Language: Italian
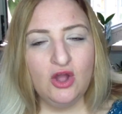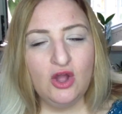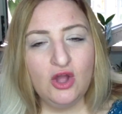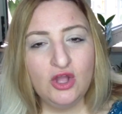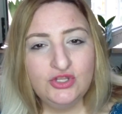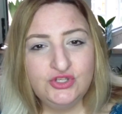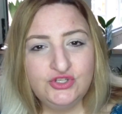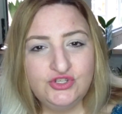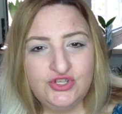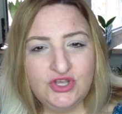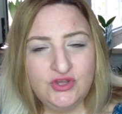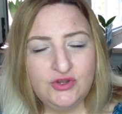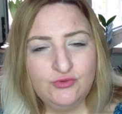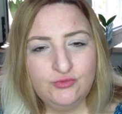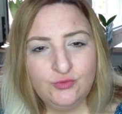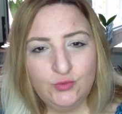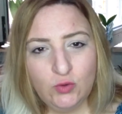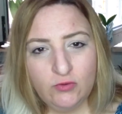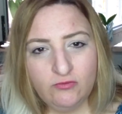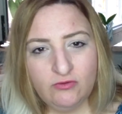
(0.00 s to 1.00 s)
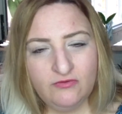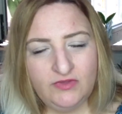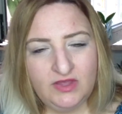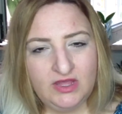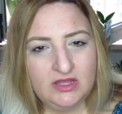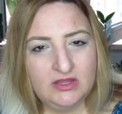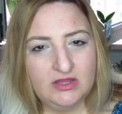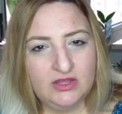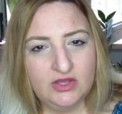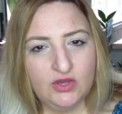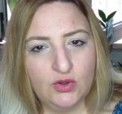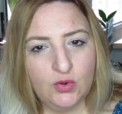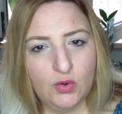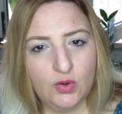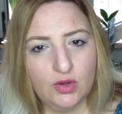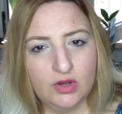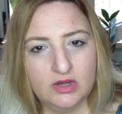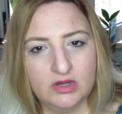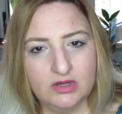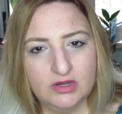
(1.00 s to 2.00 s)
Oggi è un nuovo
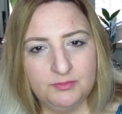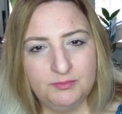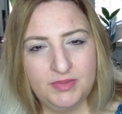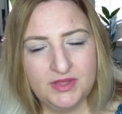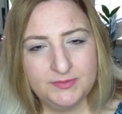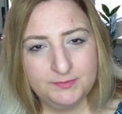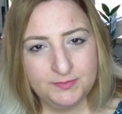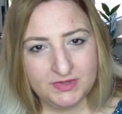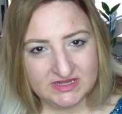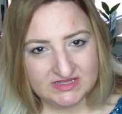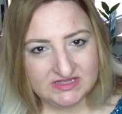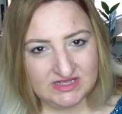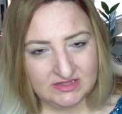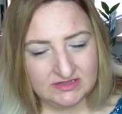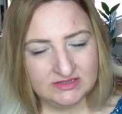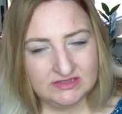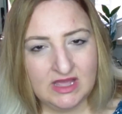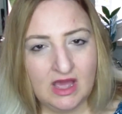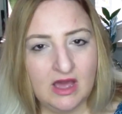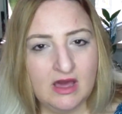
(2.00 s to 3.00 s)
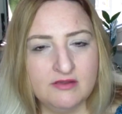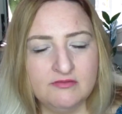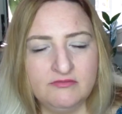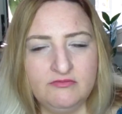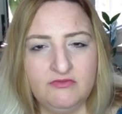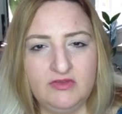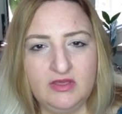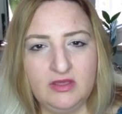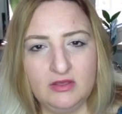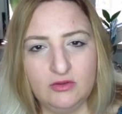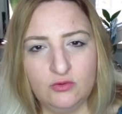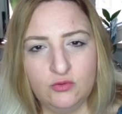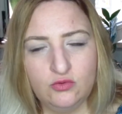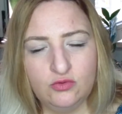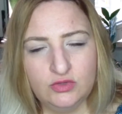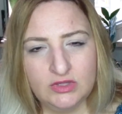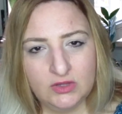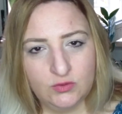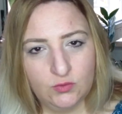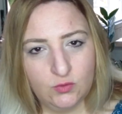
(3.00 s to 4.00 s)
video uh, per presentarvi
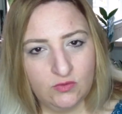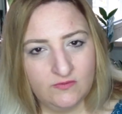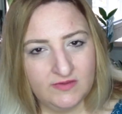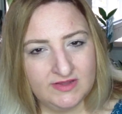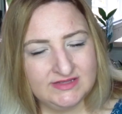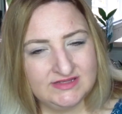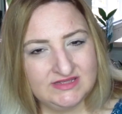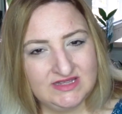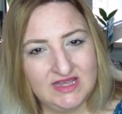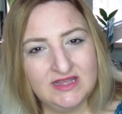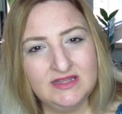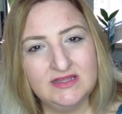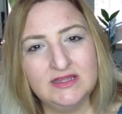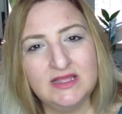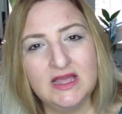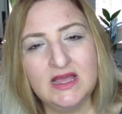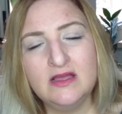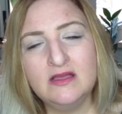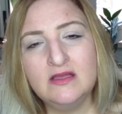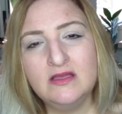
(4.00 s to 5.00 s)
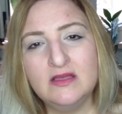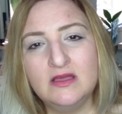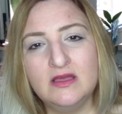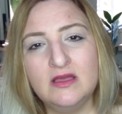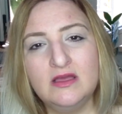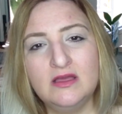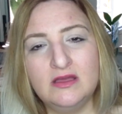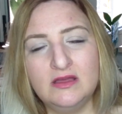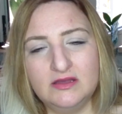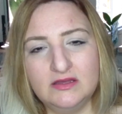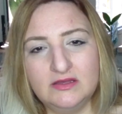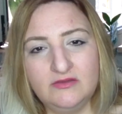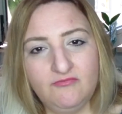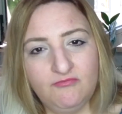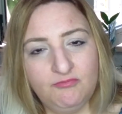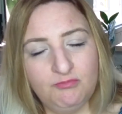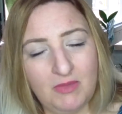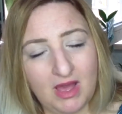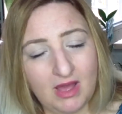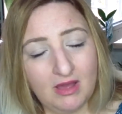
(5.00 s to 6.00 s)
una nuova azienda,
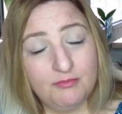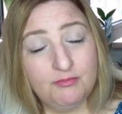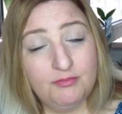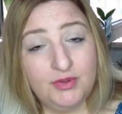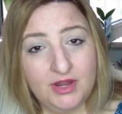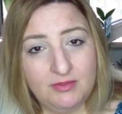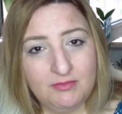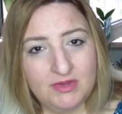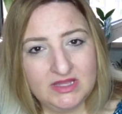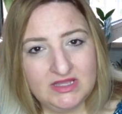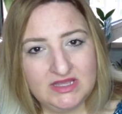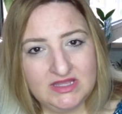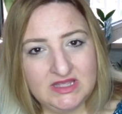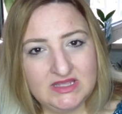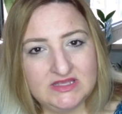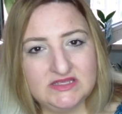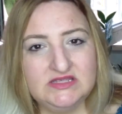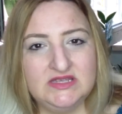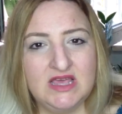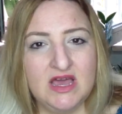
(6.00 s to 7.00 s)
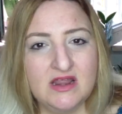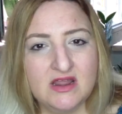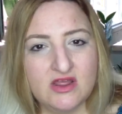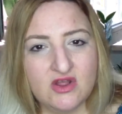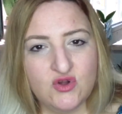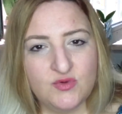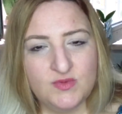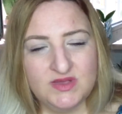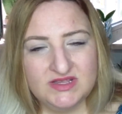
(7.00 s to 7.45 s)
ma prima di iniziare, come